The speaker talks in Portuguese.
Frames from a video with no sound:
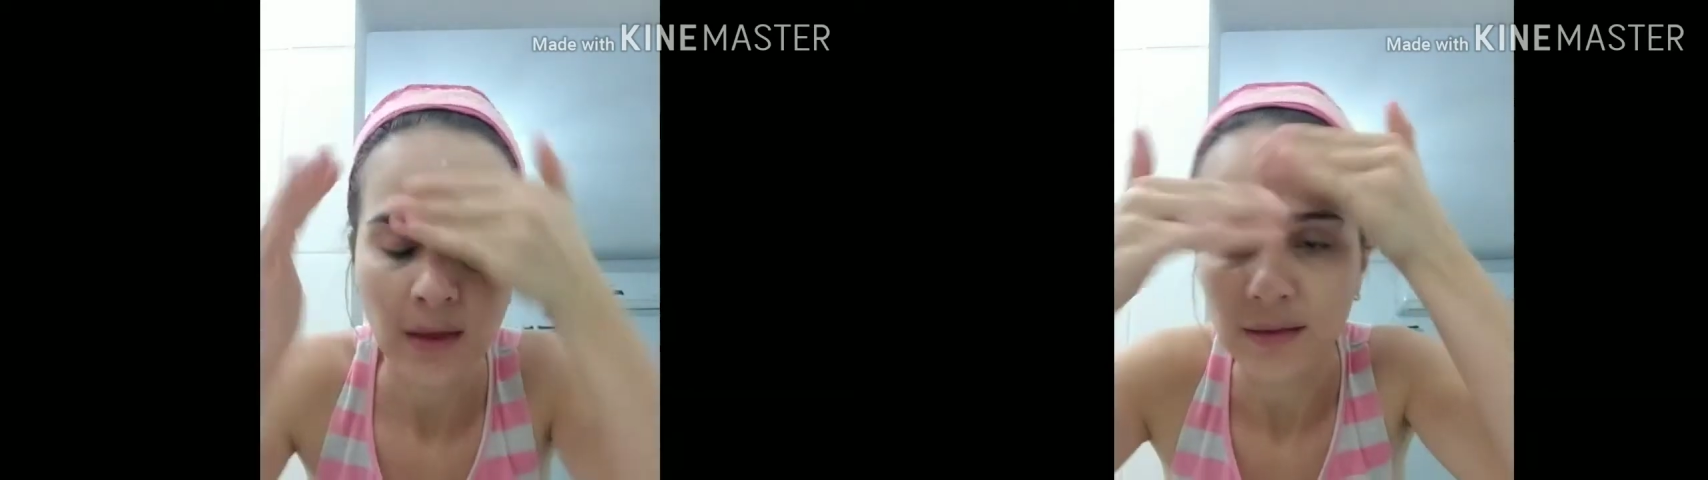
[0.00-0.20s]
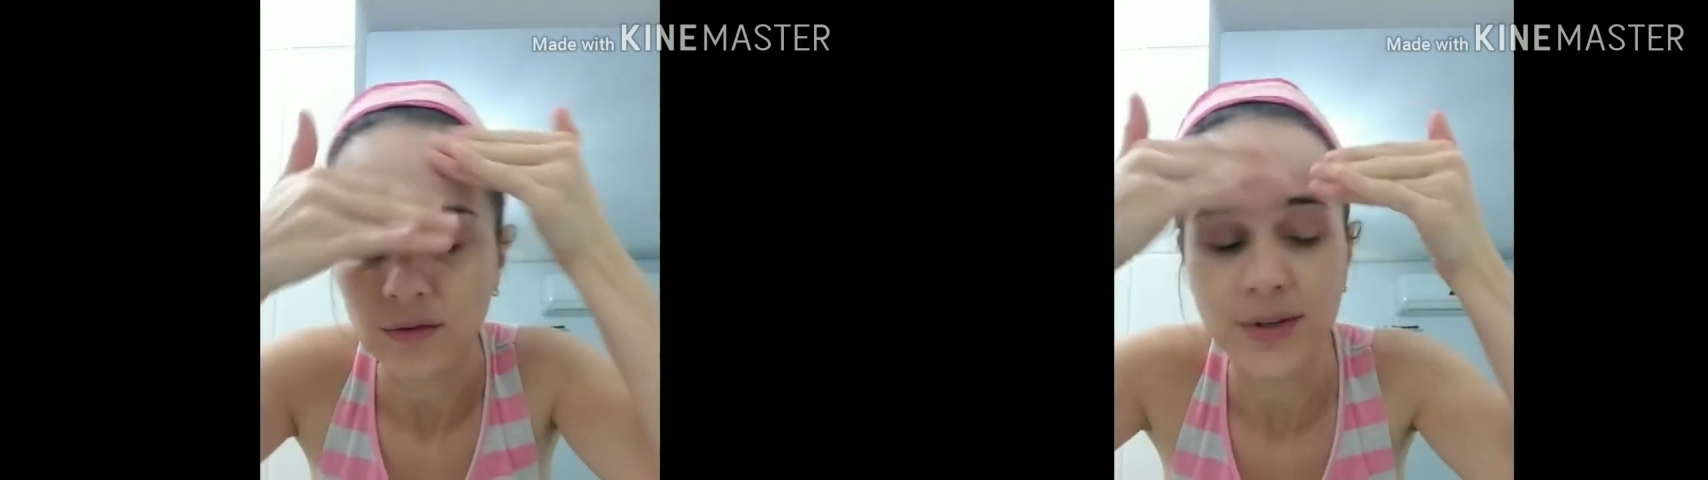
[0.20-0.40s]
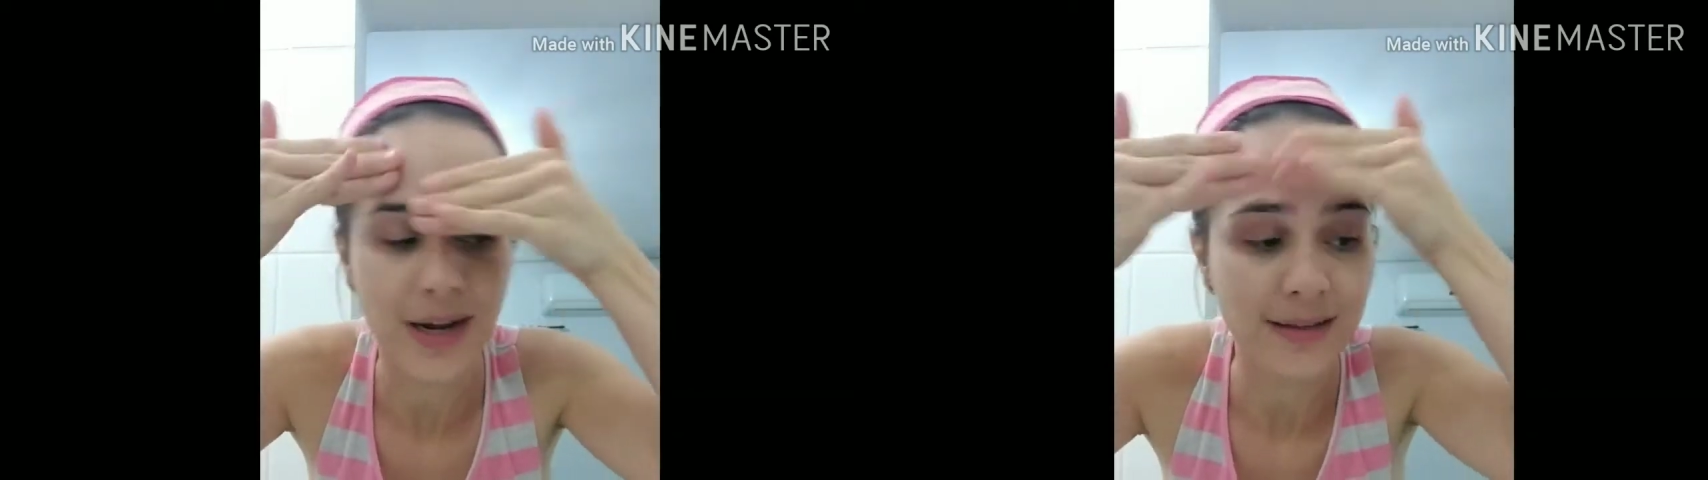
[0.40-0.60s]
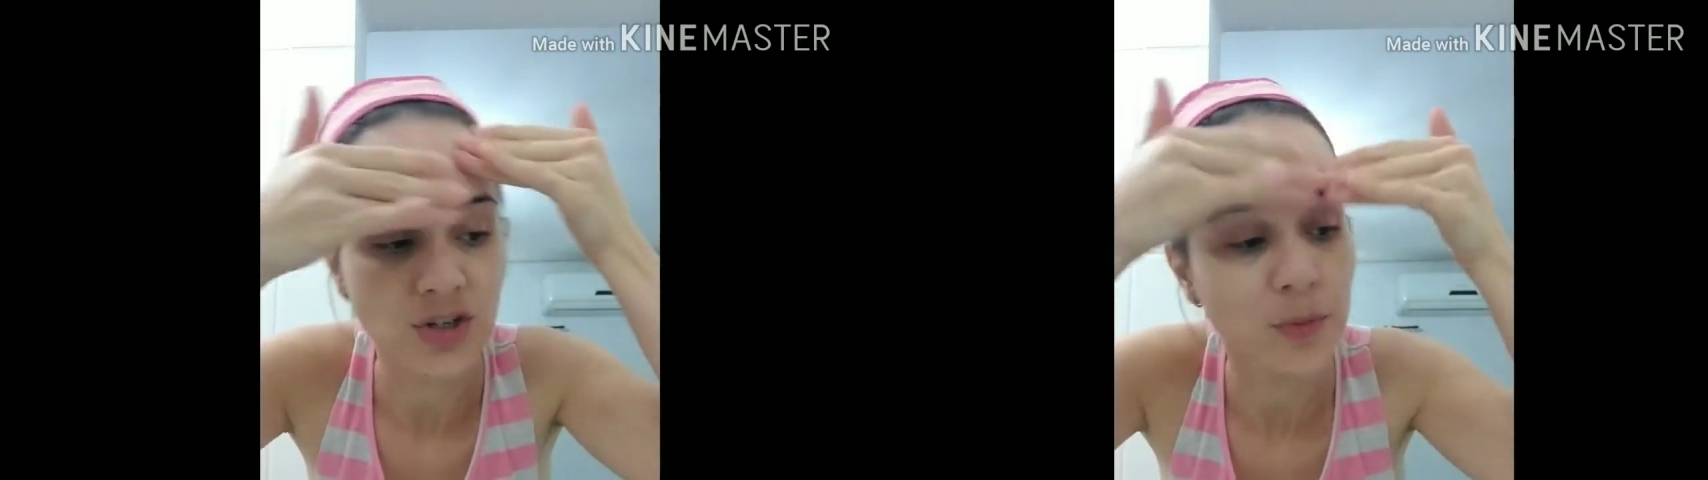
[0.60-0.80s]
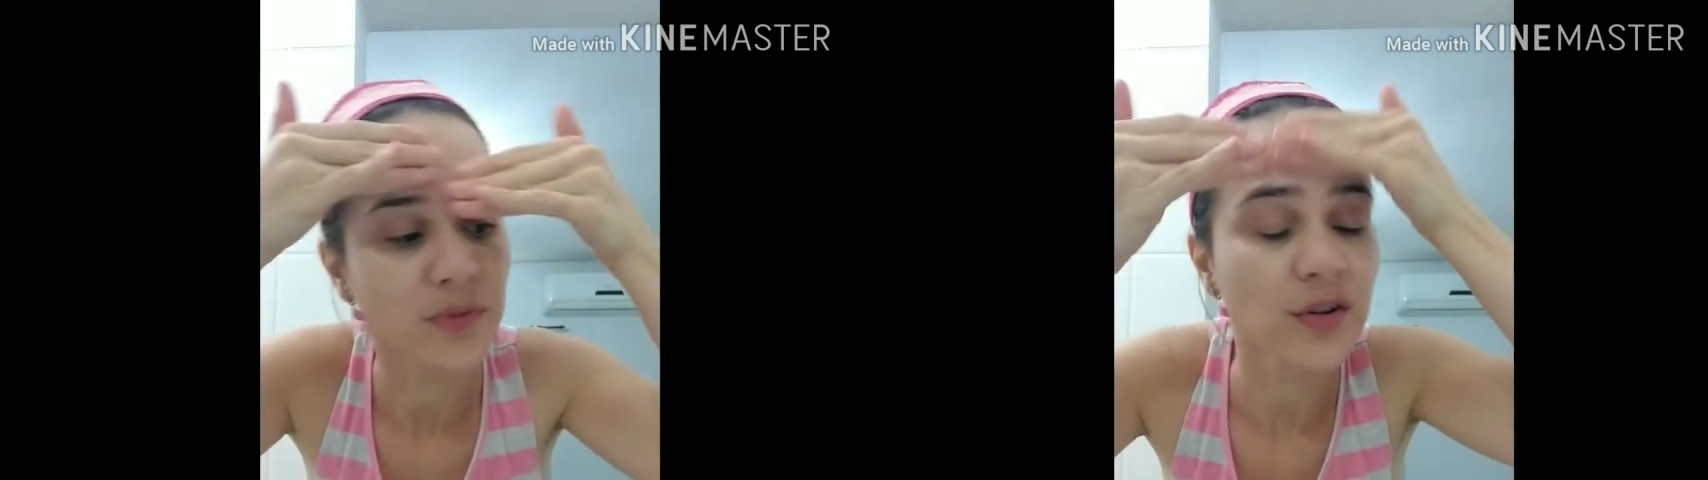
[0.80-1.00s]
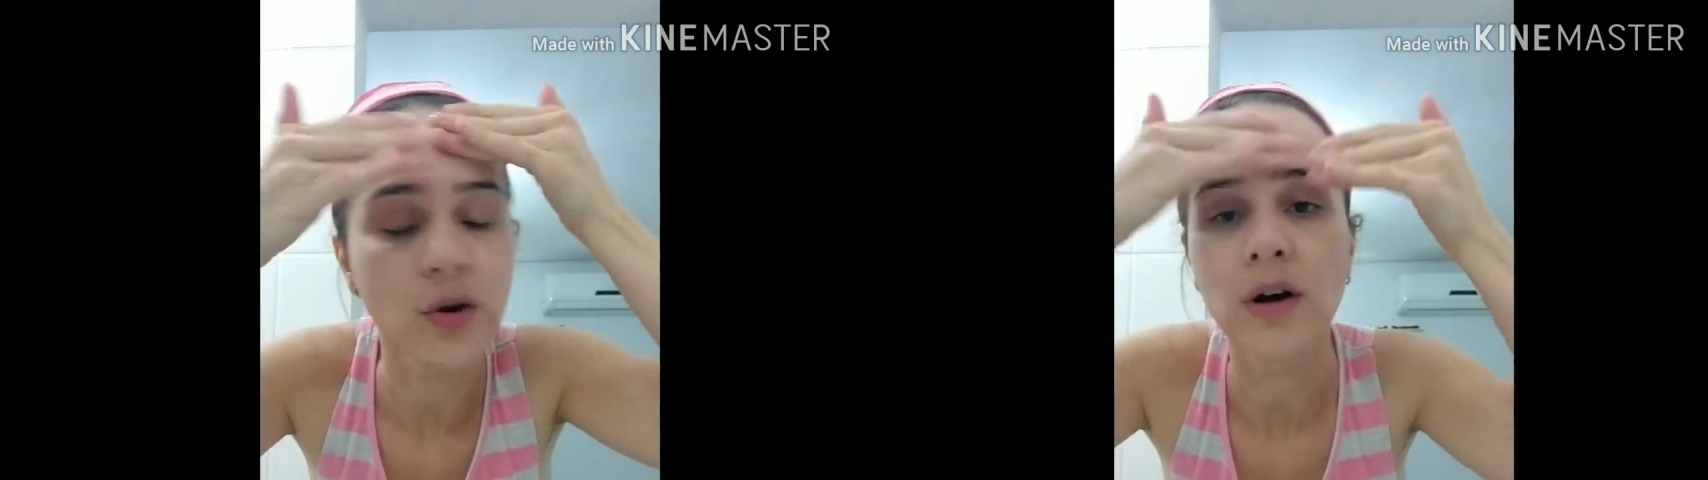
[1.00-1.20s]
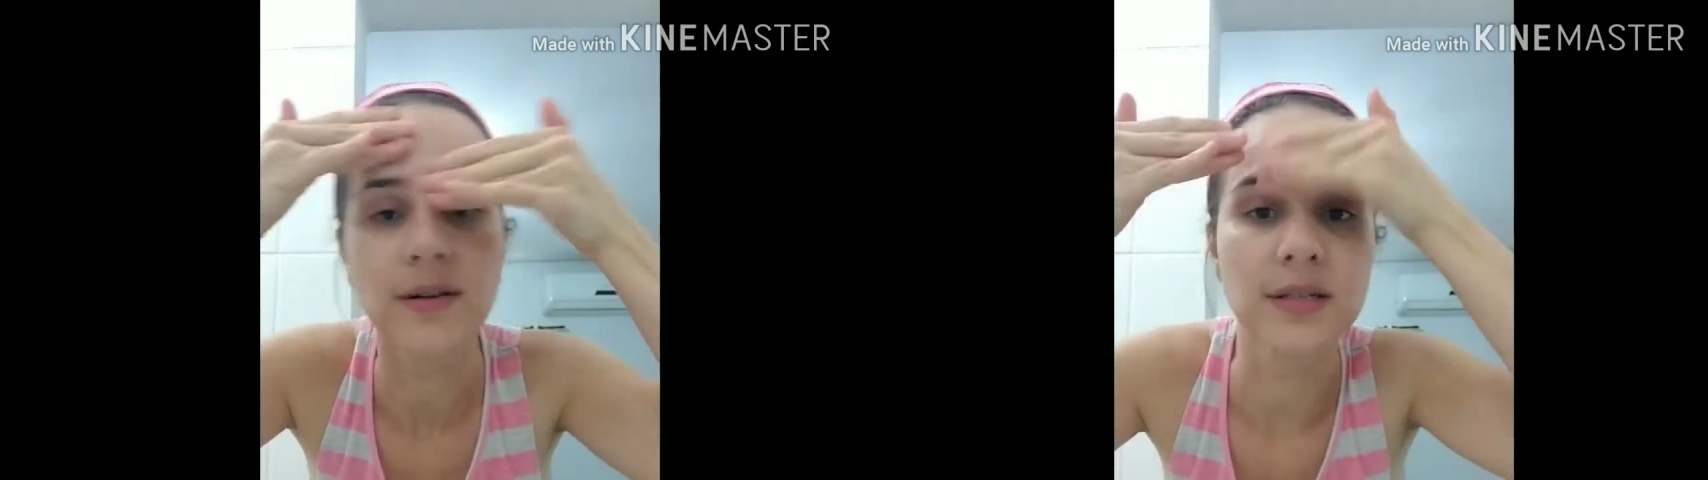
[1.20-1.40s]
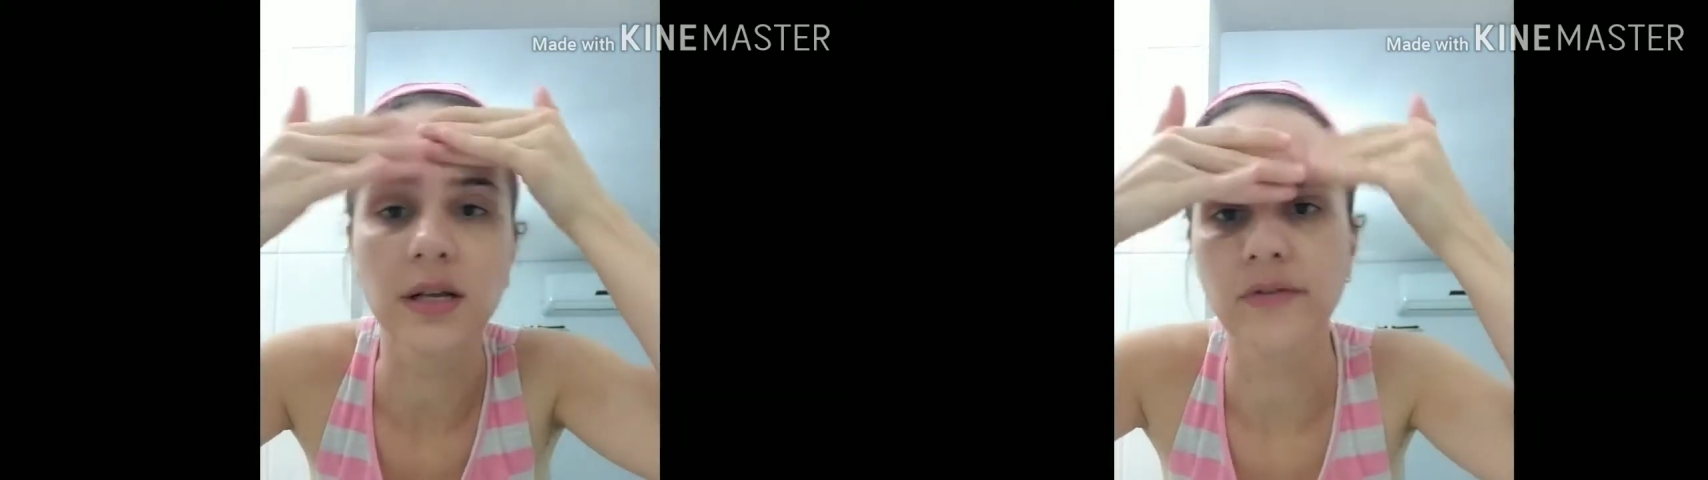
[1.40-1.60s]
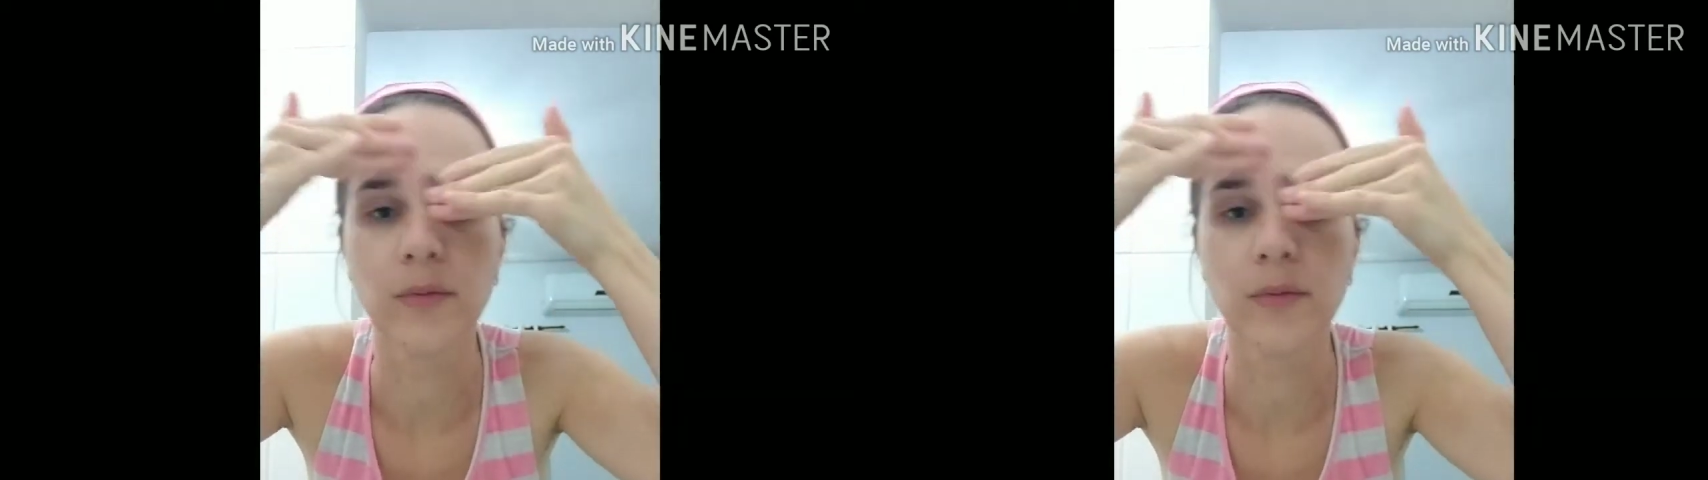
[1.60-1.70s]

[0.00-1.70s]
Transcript: Do hidratante eu prefiro o rosinha que vou